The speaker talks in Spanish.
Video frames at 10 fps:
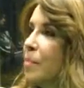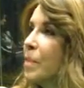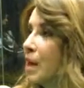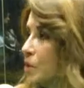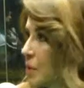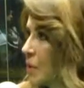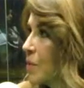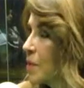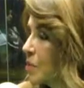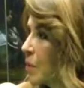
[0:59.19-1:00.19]
me
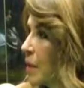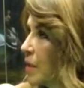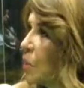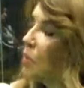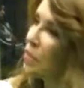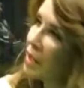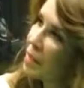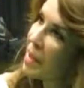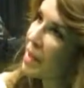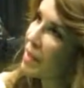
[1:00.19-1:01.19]
ayudaron a escoger un
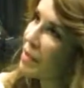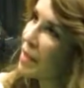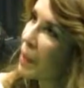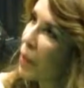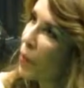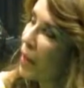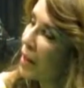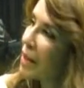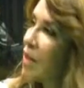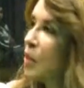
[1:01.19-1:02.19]
tema de Café
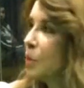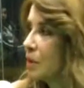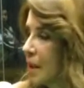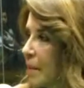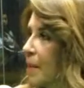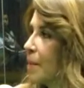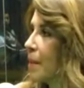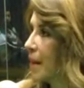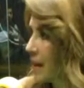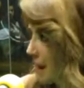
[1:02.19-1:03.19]
Tacuba y un tema de
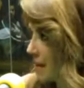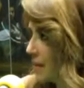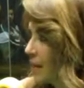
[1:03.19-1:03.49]
Maná,